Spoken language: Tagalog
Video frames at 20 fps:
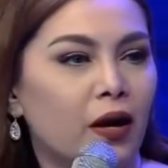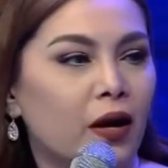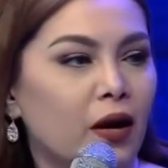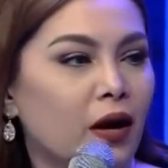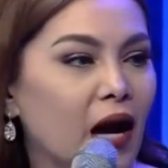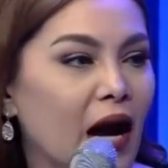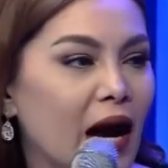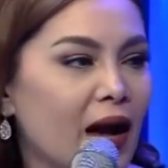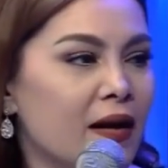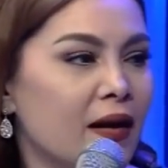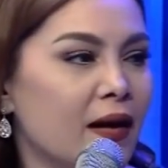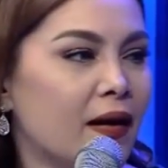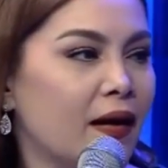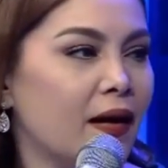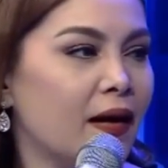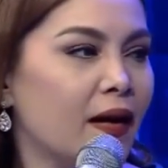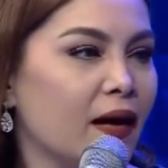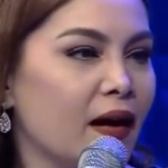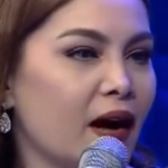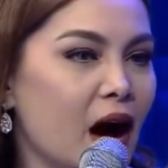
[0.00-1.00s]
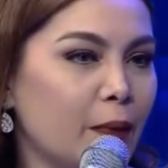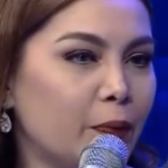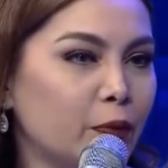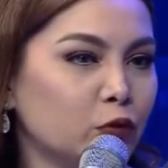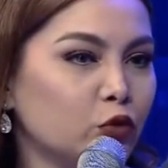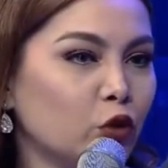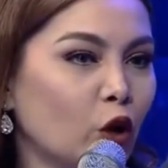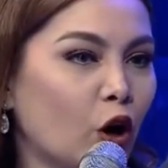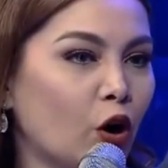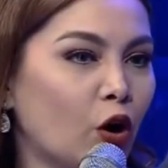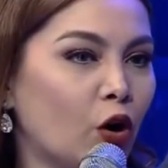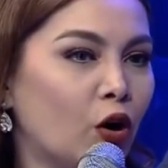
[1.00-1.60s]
Ah, kahapon to.